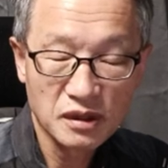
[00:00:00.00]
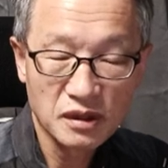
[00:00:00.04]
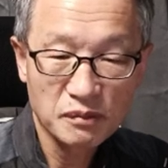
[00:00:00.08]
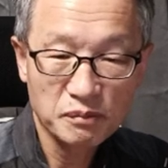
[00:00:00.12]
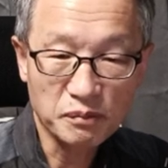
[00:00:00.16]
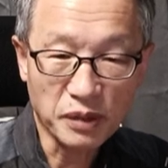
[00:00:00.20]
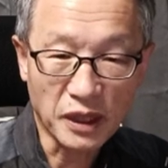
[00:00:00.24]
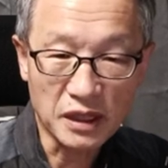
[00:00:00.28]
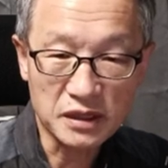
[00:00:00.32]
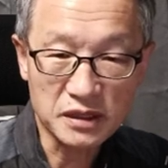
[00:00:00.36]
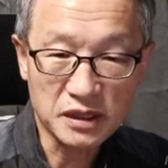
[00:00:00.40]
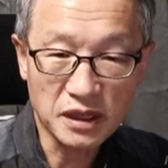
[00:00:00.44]

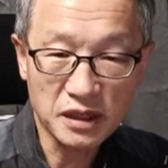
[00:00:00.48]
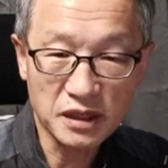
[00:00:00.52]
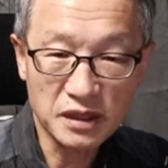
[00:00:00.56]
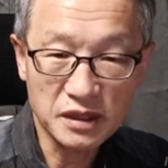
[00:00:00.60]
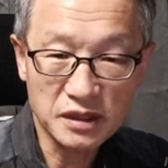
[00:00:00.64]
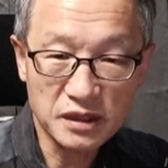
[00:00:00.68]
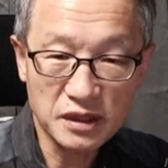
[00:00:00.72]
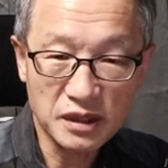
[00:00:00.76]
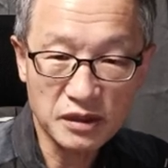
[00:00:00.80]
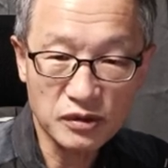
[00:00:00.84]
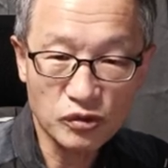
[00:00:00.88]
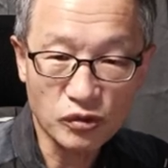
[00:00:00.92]
바다에
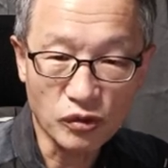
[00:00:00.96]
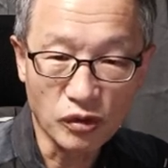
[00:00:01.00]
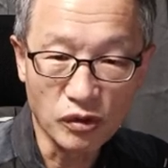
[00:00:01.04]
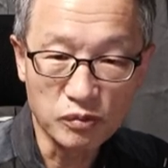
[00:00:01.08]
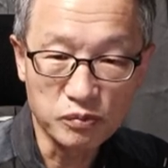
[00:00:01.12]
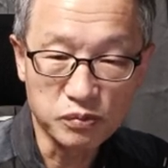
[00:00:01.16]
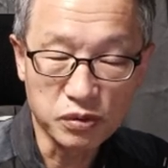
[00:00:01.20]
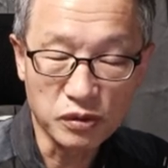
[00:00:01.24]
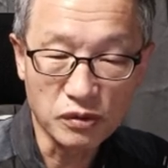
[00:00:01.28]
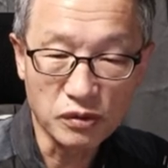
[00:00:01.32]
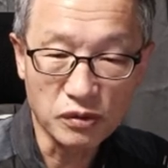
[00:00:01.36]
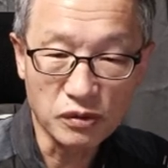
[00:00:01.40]
대한
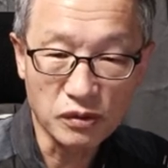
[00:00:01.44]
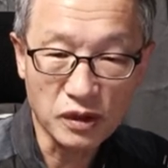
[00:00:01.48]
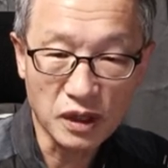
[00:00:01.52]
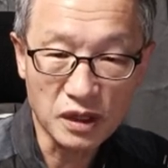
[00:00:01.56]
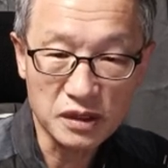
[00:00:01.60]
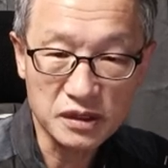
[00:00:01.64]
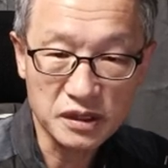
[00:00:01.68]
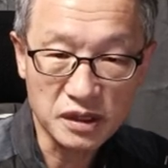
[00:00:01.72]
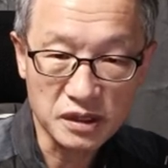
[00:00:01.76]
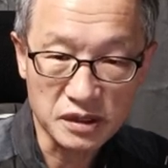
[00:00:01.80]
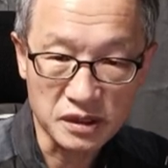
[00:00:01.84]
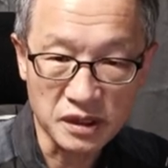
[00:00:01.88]
공포가
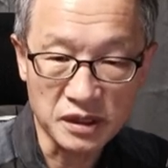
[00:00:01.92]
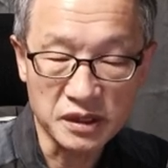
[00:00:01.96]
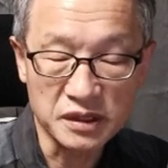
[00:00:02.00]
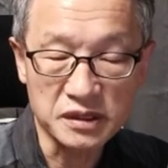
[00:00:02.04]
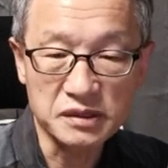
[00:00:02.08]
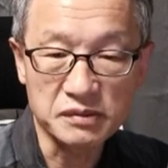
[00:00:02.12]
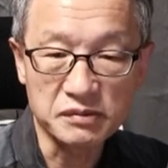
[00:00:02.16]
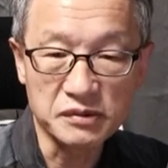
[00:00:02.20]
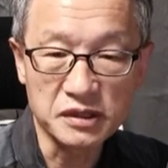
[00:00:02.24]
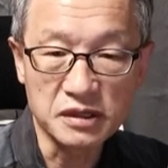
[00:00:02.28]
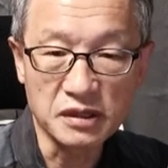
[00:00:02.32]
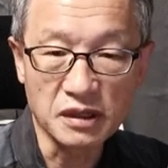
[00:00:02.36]

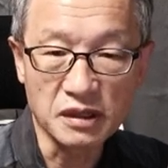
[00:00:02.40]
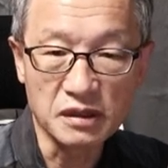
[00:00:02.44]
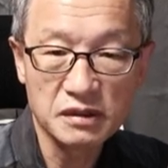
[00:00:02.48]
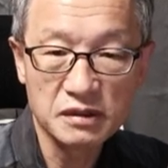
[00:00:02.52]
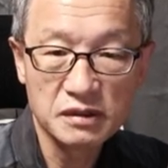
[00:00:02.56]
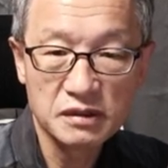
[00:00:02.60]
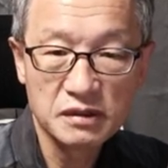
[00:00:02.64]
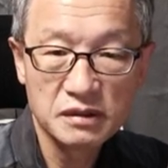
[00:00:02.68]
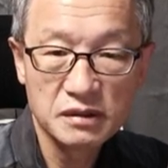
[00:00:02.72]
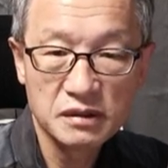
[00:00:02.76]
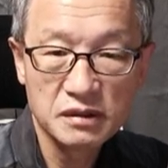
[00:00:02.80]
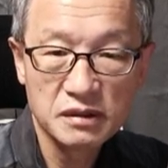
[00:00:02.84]
대단했습니다.
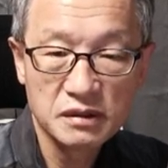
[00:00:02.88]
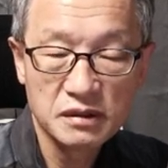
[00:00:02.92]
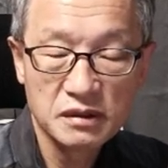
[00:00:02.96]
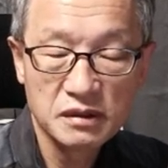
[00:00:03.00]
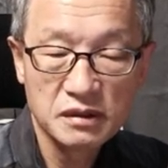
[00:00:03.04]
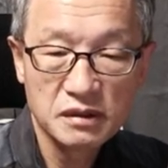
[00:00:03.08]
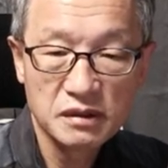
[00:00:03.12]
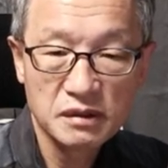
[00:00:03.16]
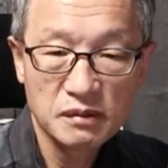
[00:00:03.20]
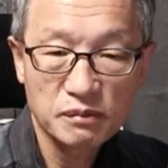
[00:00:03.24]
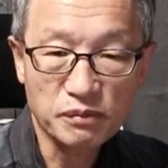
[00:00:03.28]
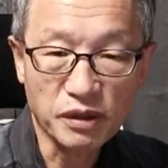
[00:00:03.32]

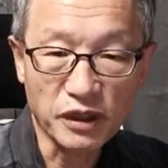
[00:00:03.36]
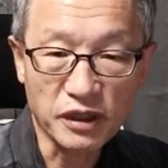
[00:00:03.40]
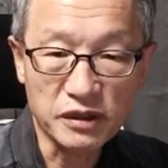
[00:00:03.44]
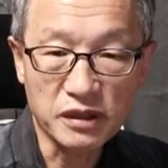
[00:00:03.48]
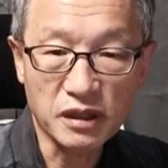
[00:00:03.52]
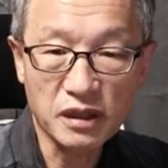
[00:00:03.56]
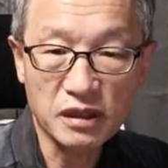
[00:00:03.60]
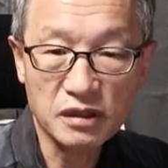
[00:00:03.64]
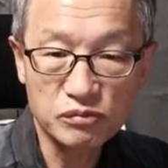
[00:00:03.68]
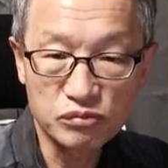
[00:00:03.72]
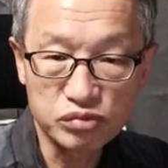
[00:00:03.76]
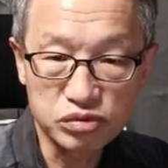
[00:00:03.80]

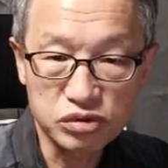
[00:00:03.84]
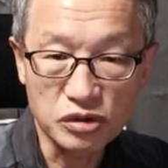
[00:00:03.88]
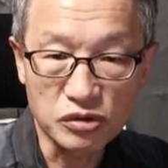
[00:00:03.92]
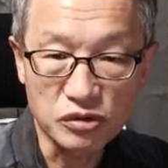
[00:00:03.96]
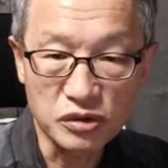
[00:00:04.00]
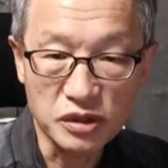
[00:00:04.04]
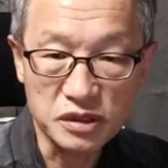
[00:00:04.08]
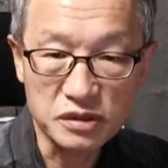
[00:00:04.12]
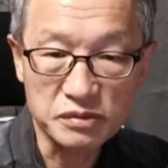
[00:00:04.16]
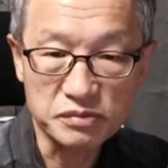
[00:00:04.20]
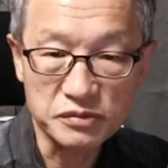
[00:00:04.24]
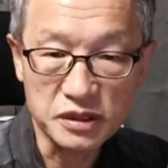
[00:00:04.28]
바다를
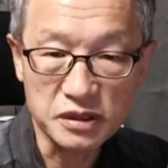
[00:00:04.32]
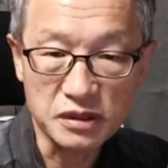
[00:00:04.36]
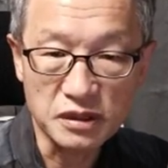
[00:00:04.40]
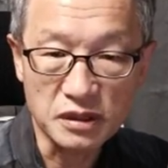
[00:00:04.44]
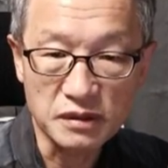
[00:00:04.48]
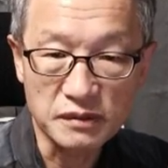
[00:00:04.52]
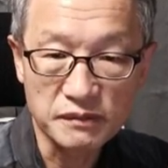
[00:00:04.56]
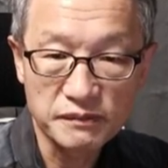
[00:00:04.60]
무서워했습니다.